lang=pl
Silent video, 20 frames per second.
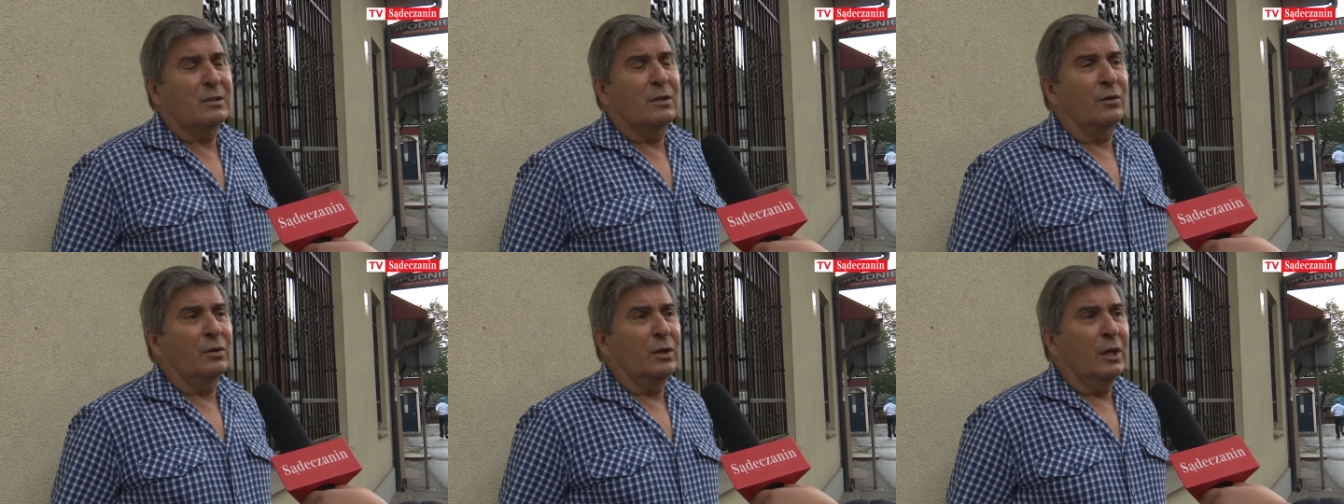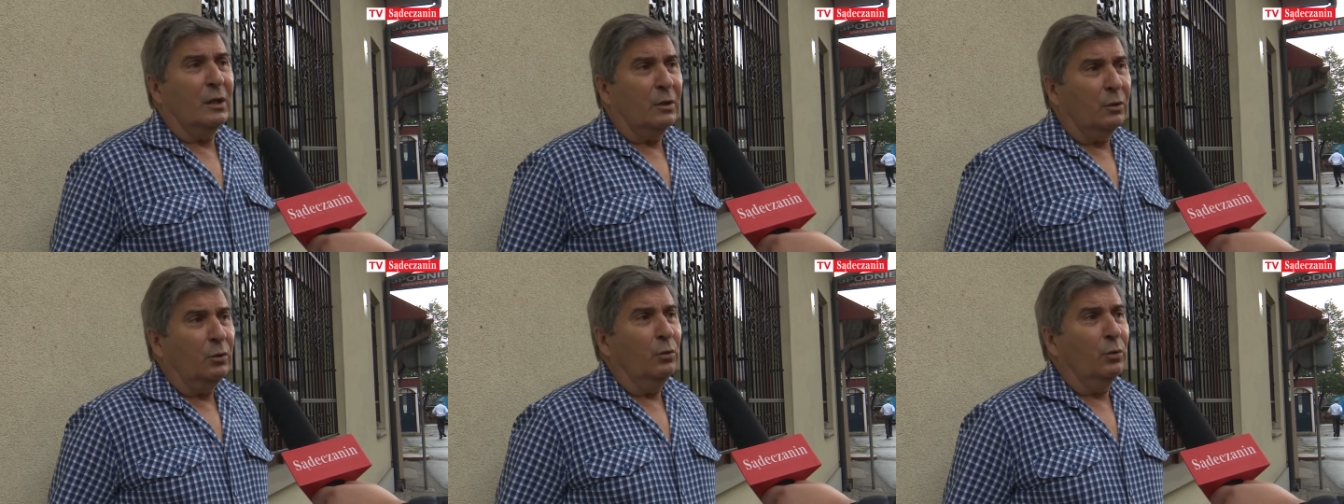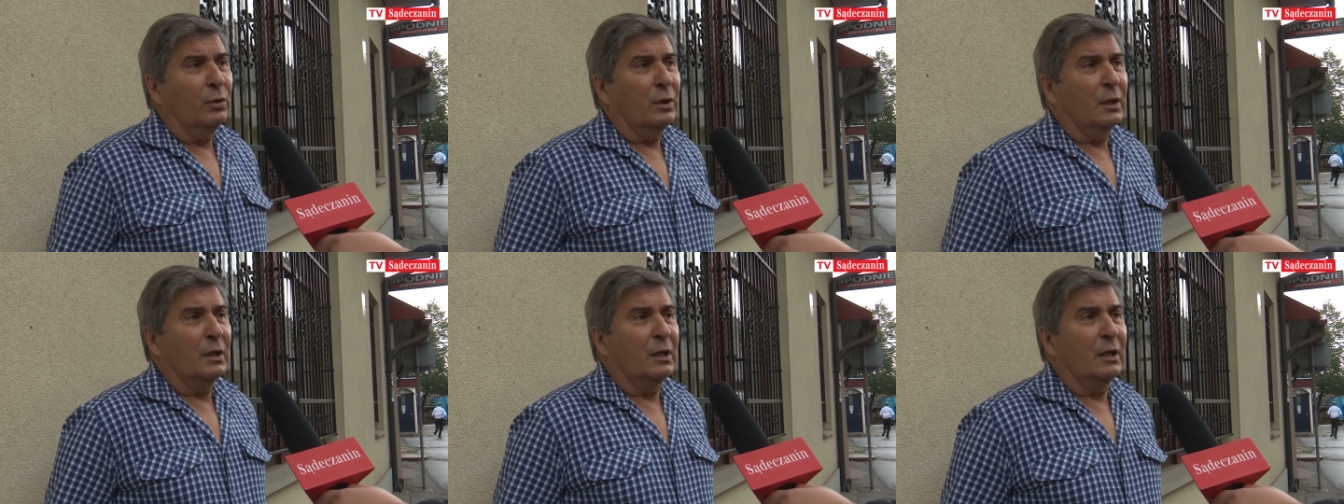No,
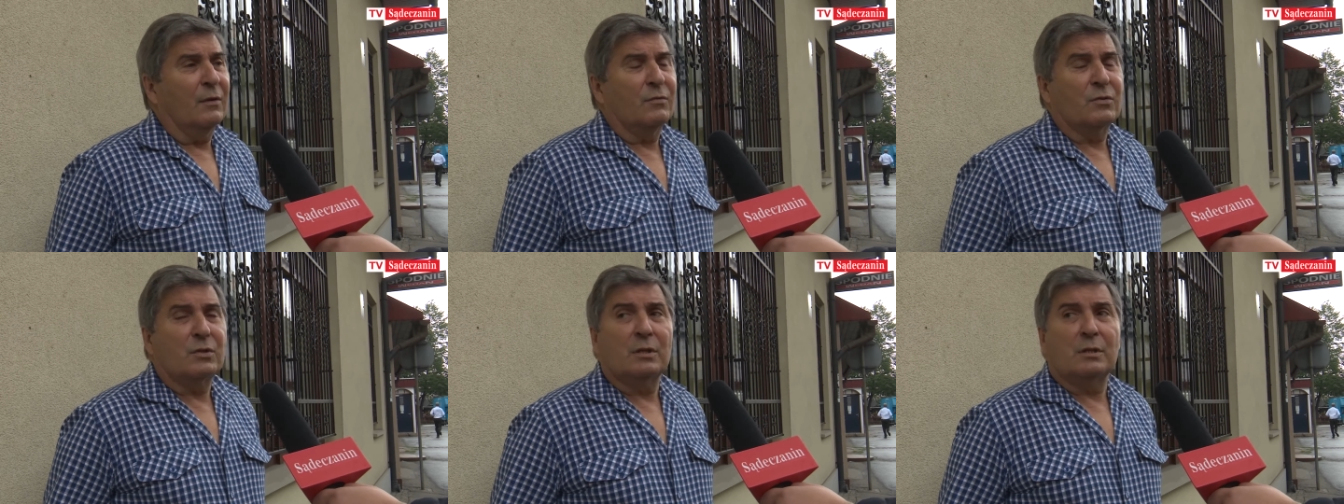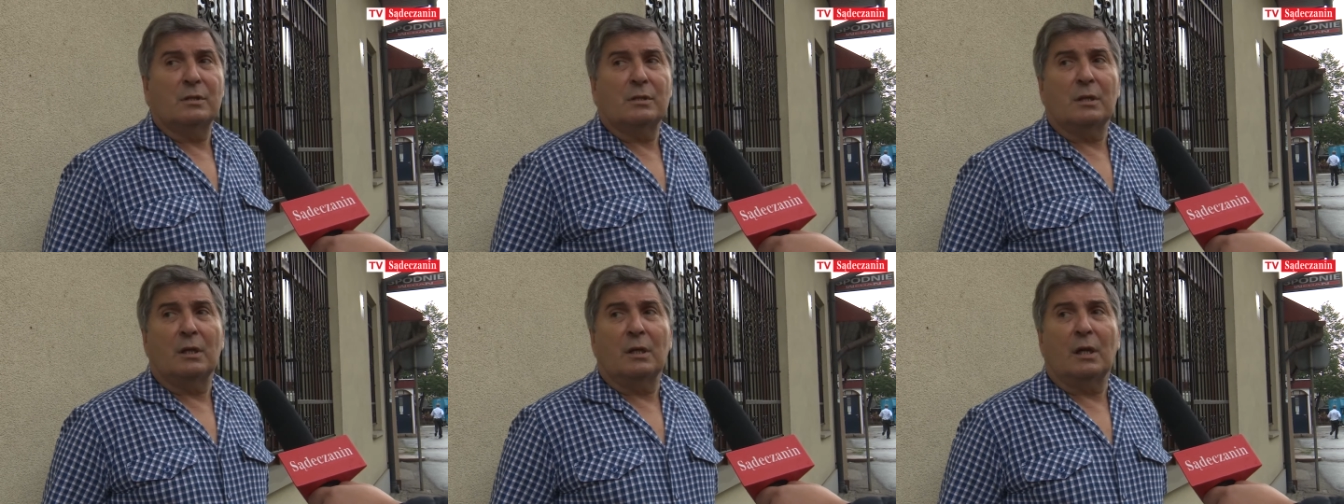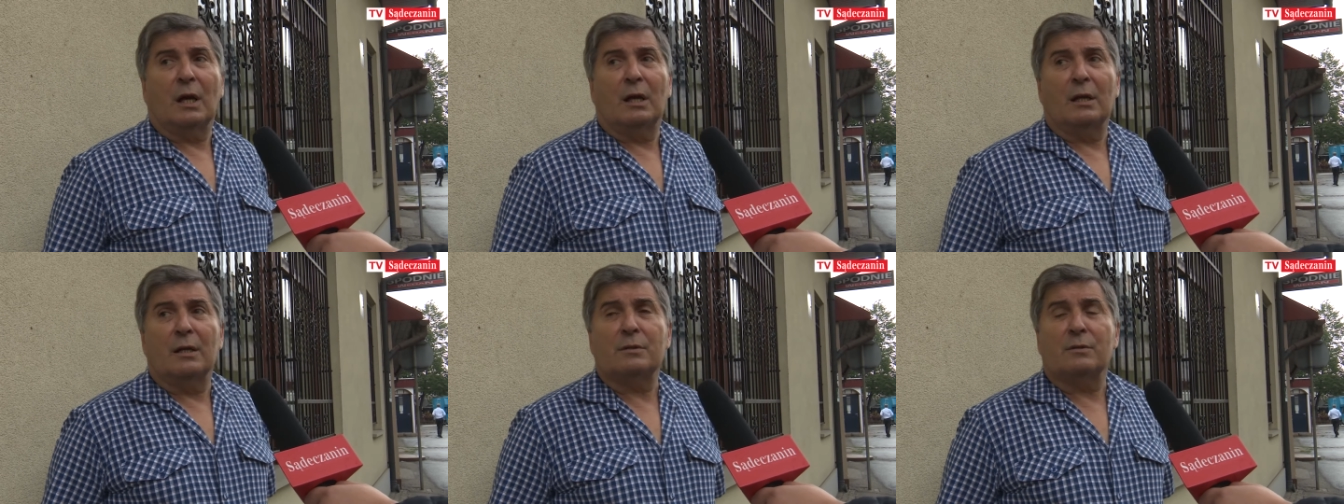niektórych, nie
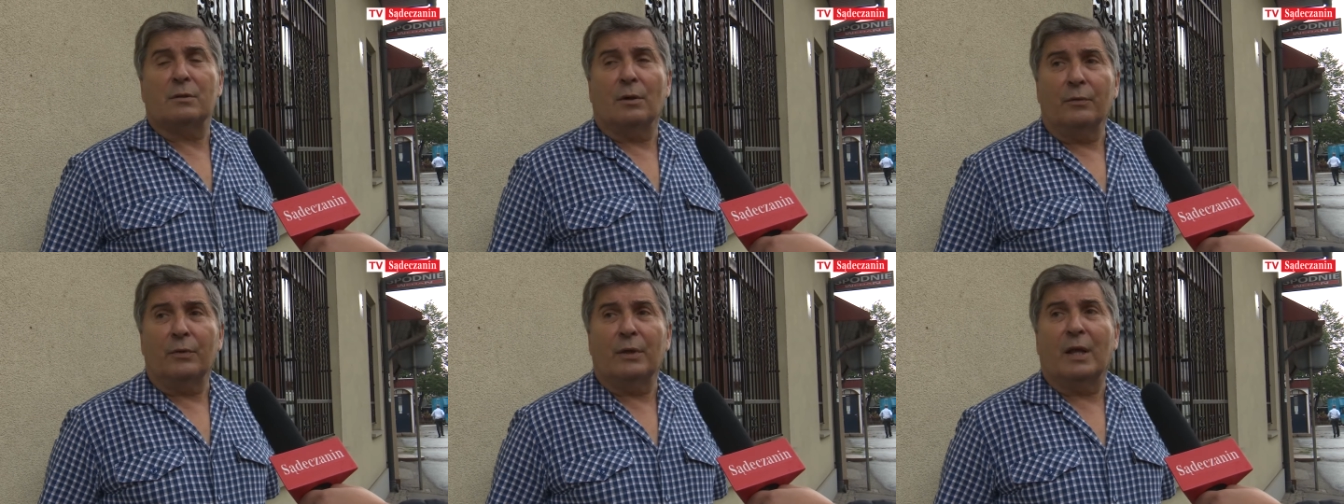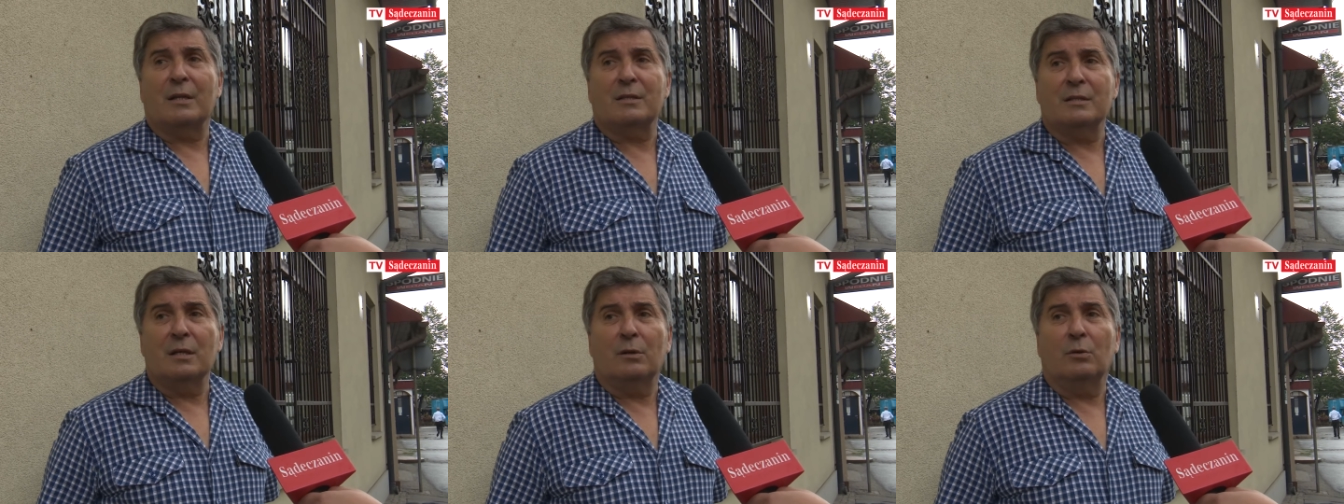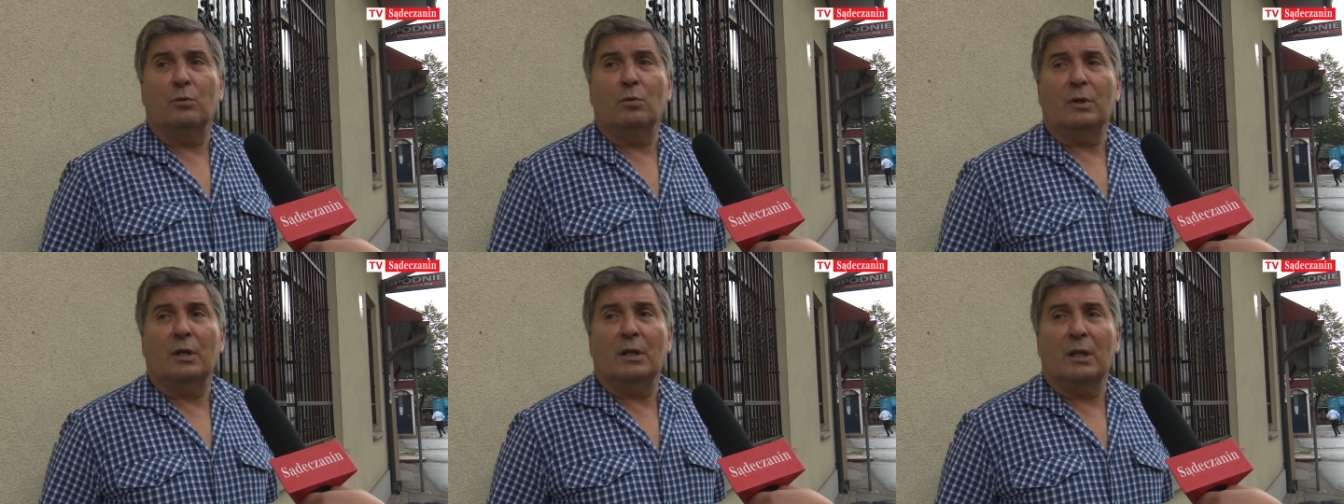wszystkich, ale są tacy,
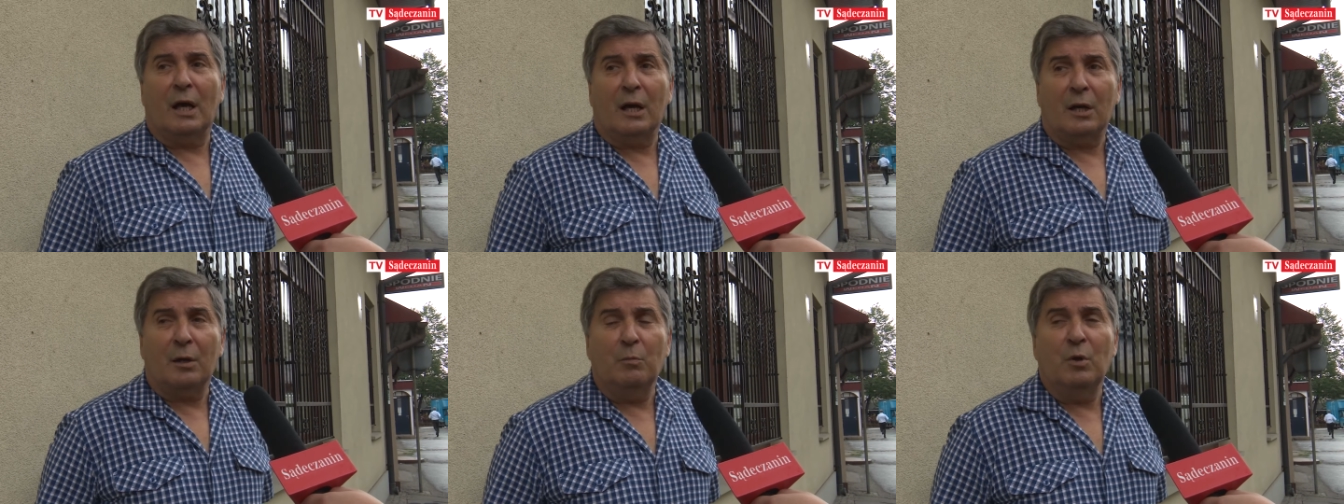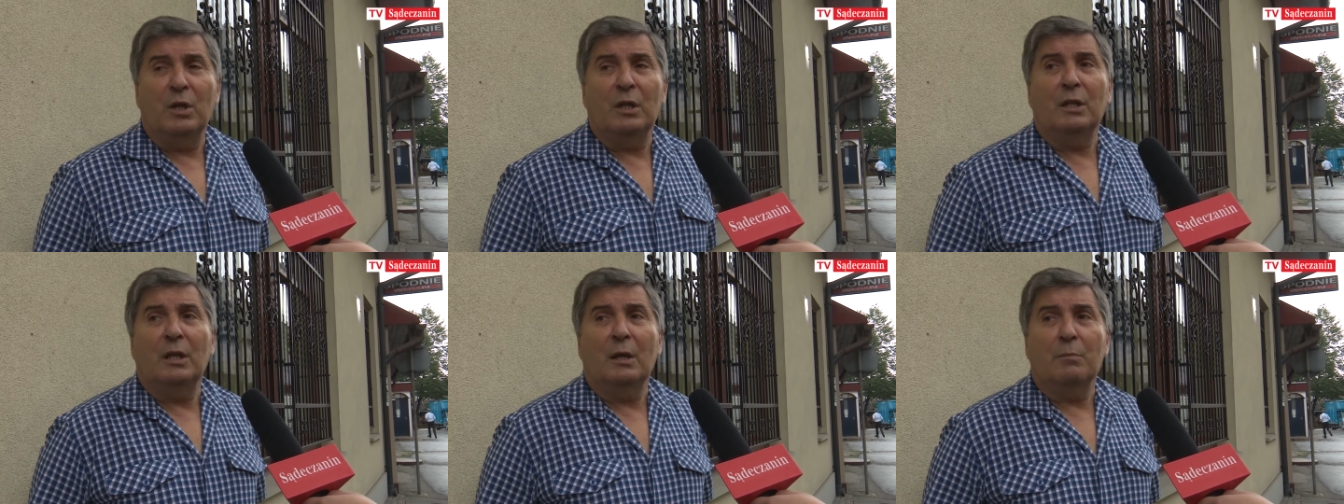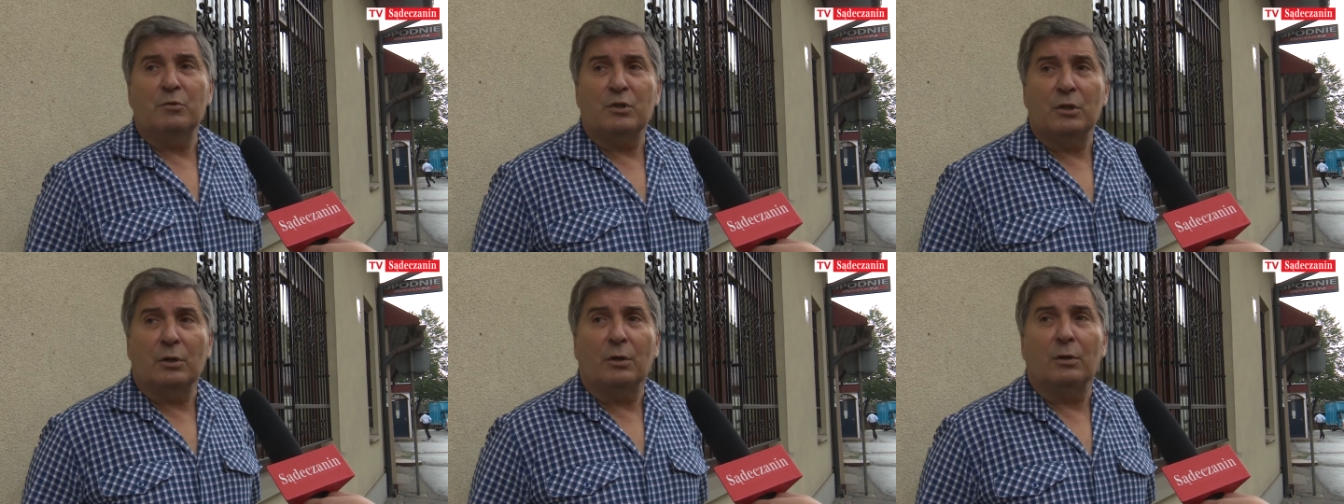którzy nagminnie
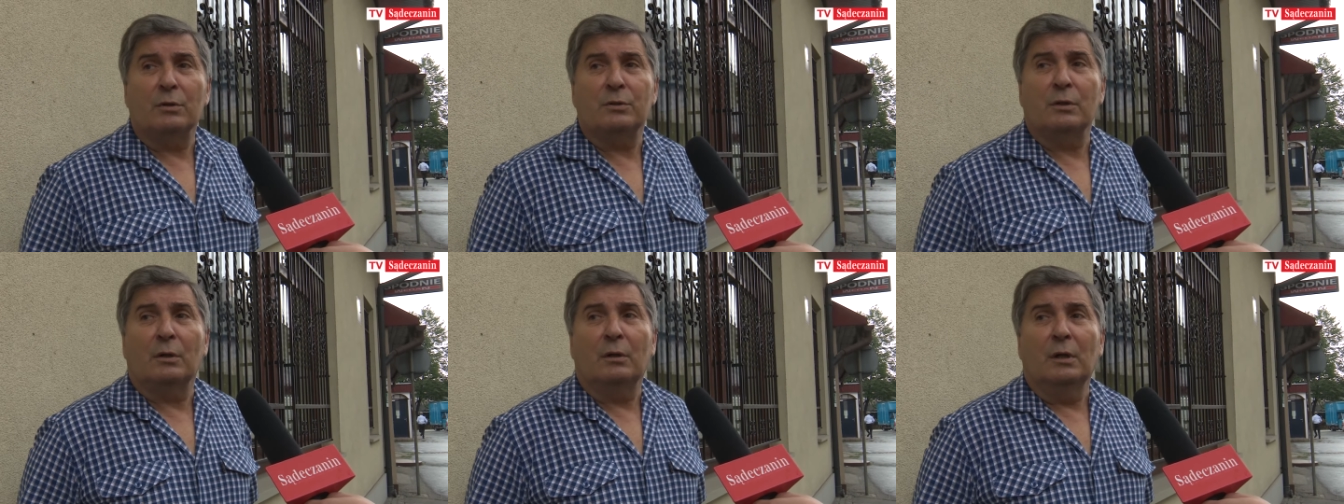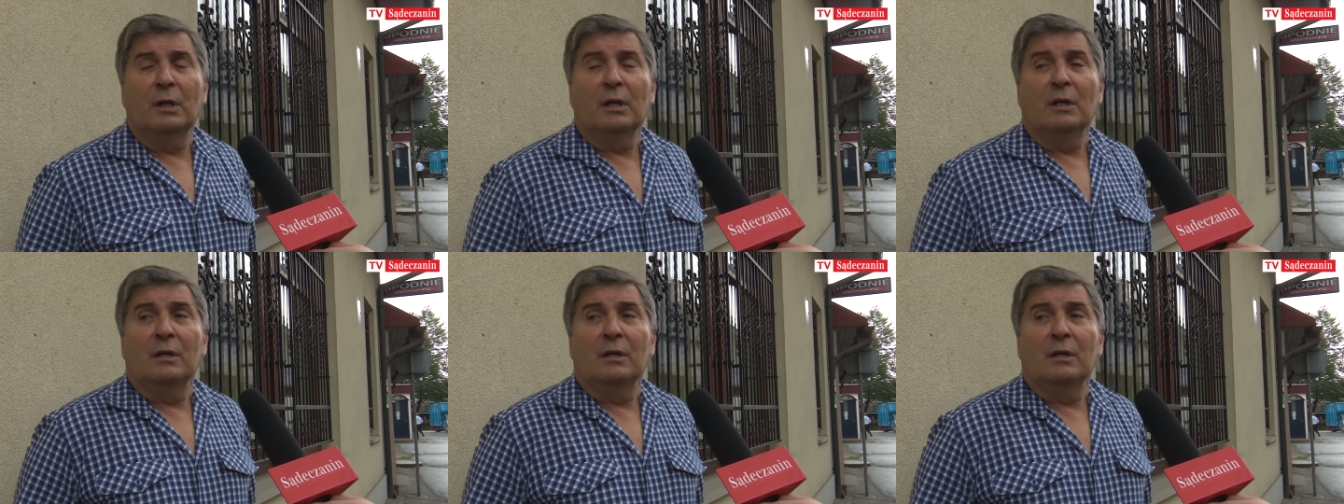przychodzą.